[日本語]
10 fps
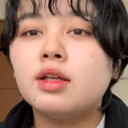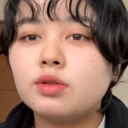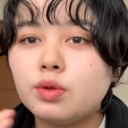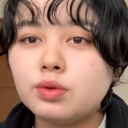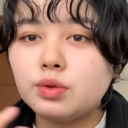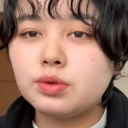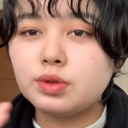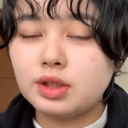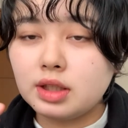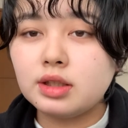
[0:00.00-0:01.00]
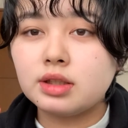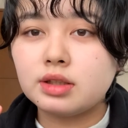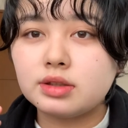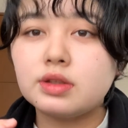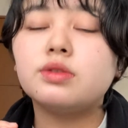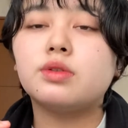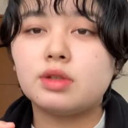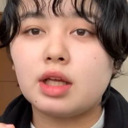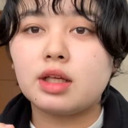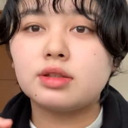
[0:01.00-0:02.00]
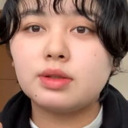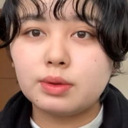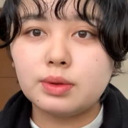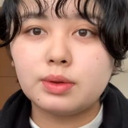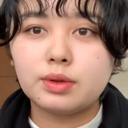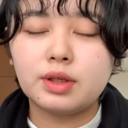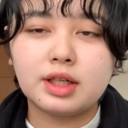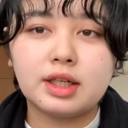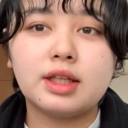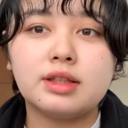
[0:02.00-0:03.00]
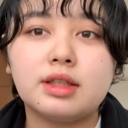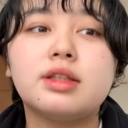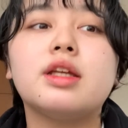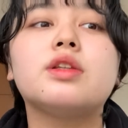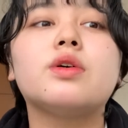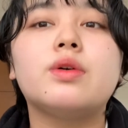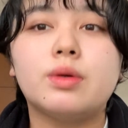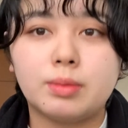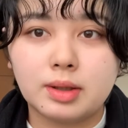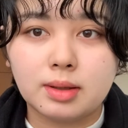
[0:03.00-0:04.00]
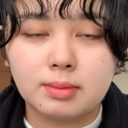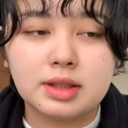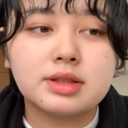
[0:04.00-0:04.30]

トントン塗りするので、それをこれからやっていきたいと思います。